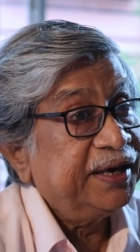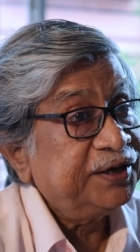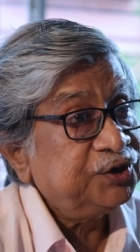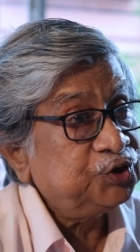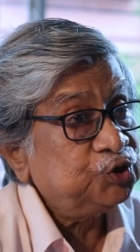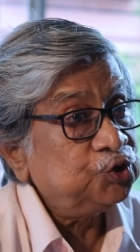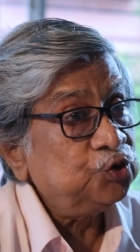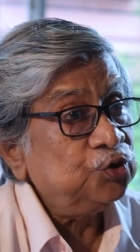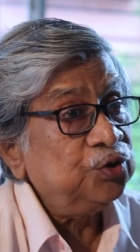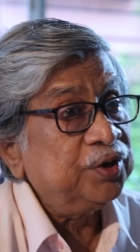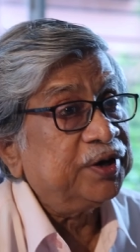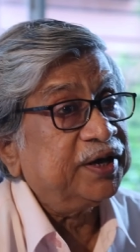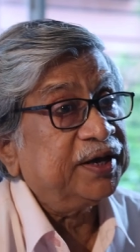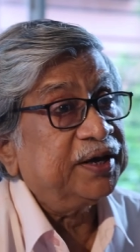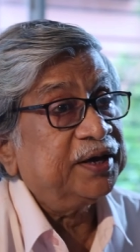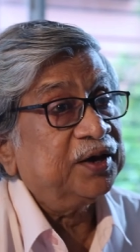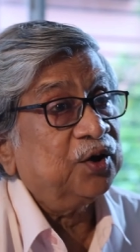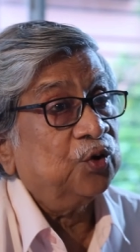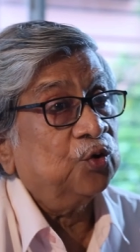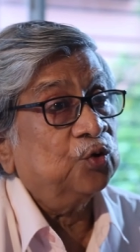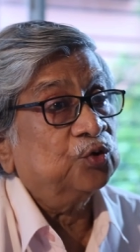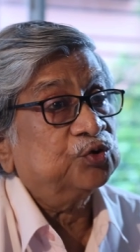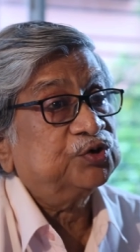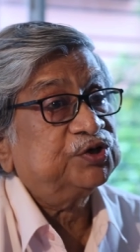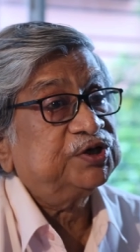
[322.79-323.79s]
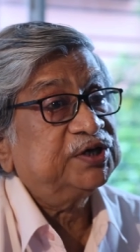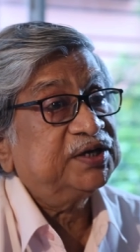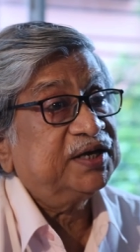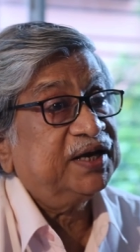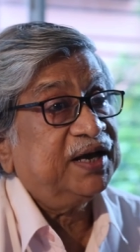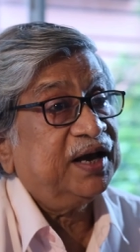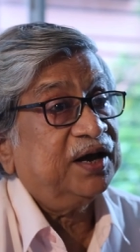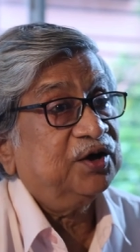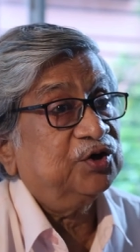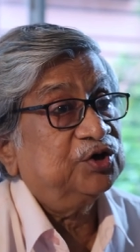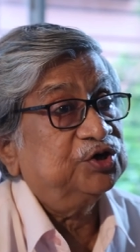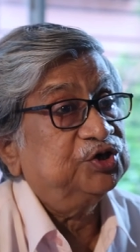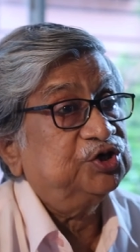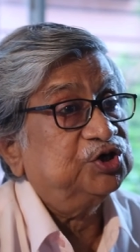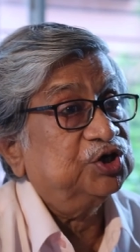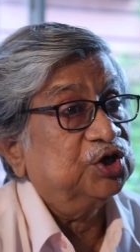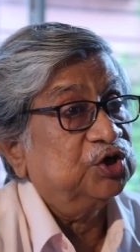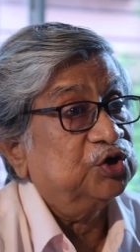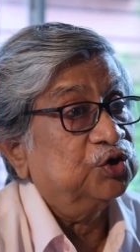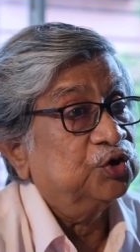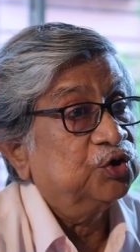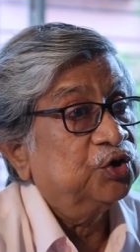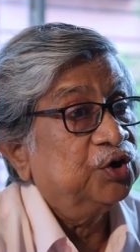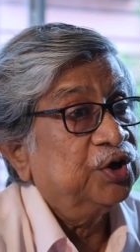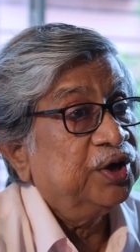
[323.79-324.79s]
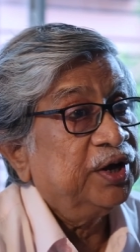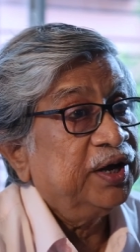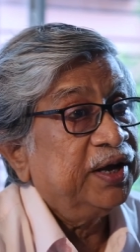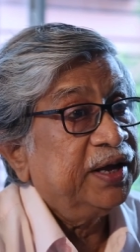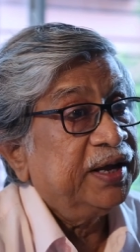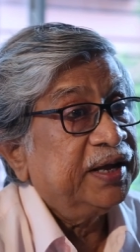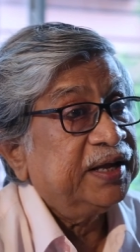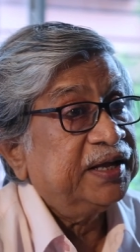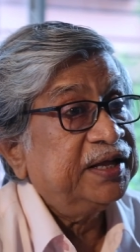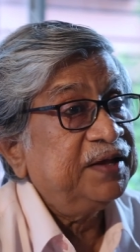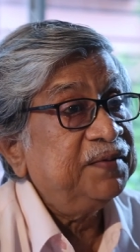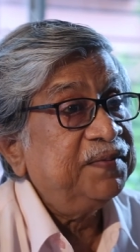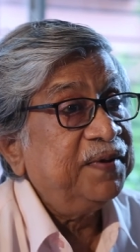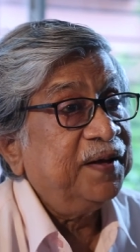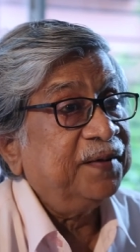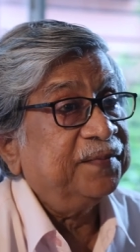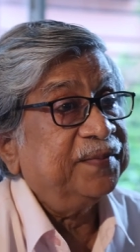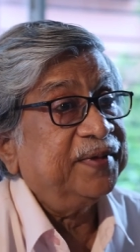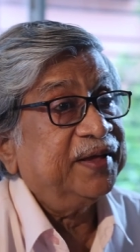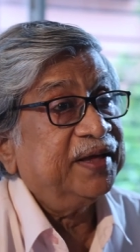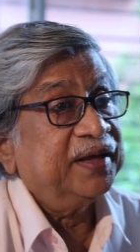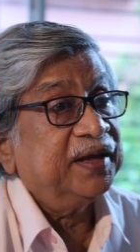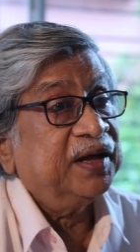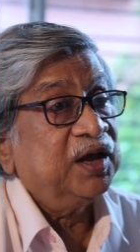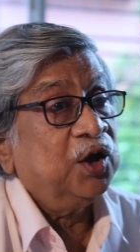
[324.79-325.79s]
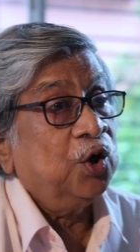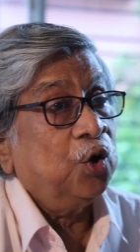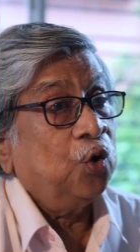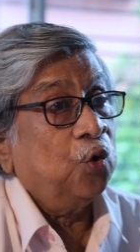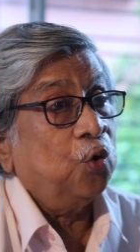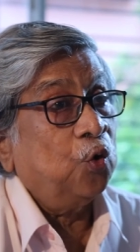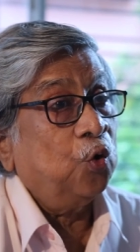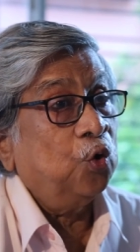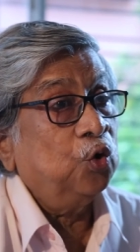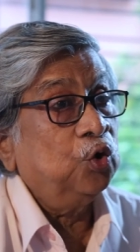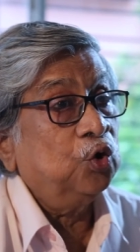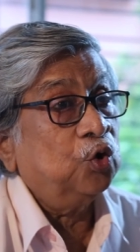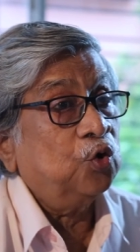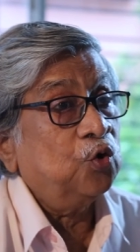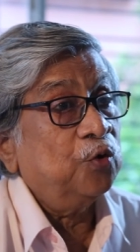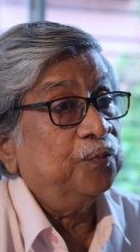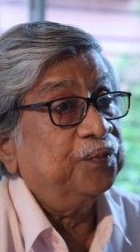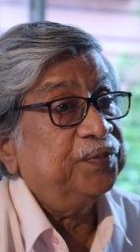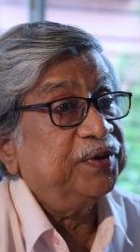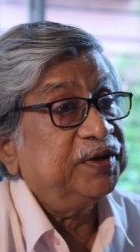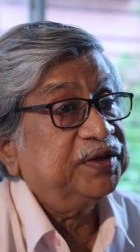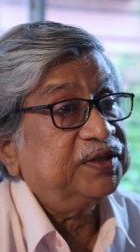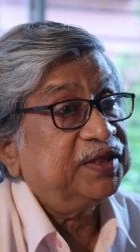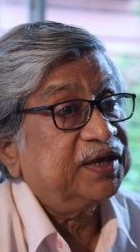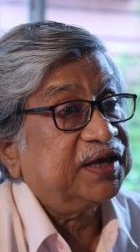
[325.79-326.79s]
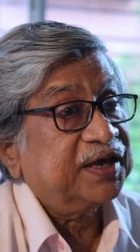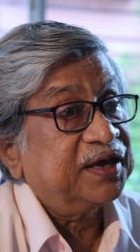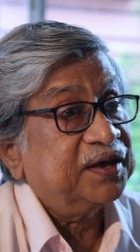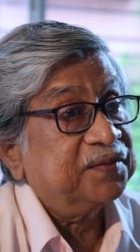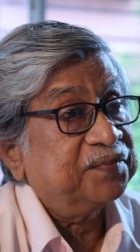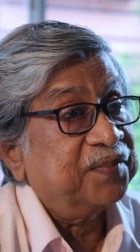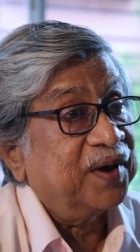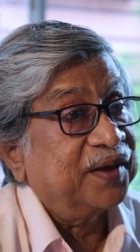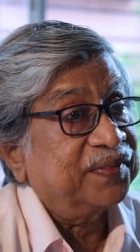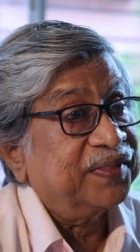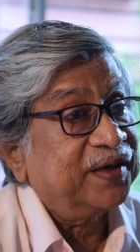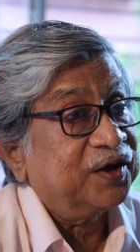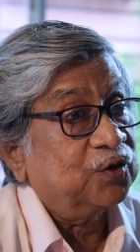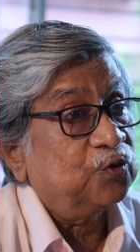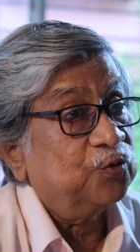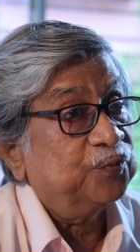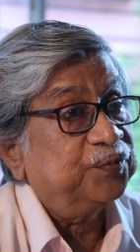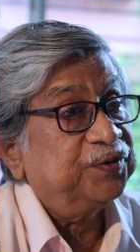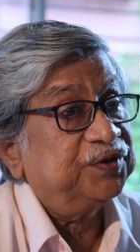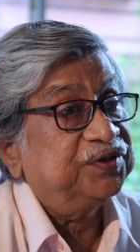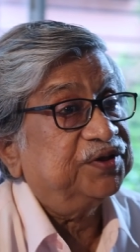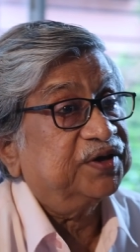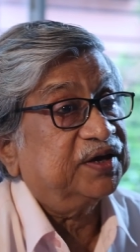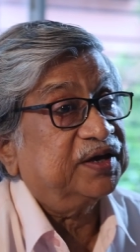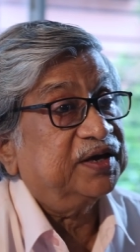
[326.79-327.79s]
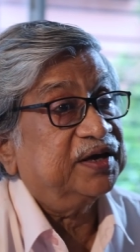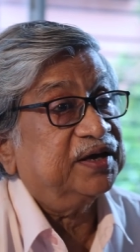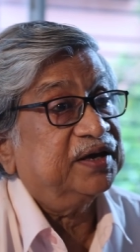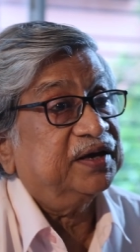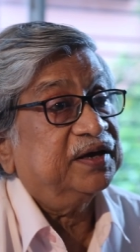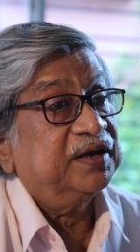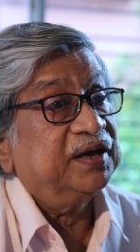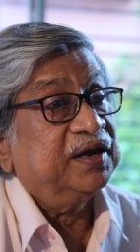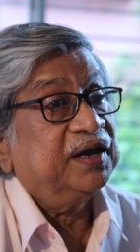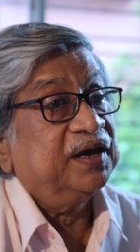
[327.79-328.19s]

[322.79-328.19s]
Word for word: এর সঙ্গে ওর শিক্ষা হয়েছিল কিভাবে ওলকপি থেকে বাঁধাকপি থেকে